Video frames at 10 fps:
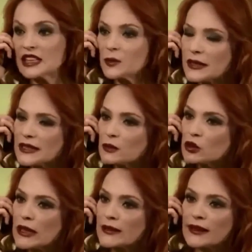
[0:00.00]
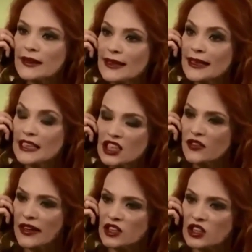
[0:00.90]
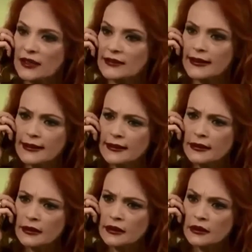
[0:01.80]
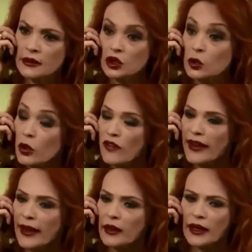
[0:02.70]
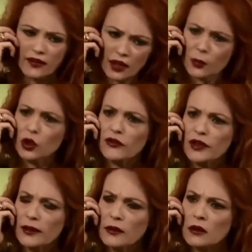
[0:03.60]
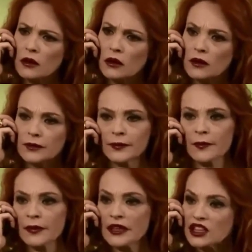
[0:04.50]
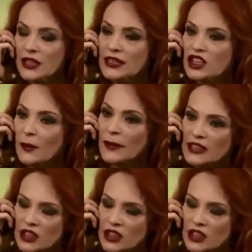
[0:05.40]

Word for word: Genç bir kızın bu saatlere kadar ne iş var dışarıda ha? Çabuk eve gel. Evde yap ödevini. İşe gideceğim.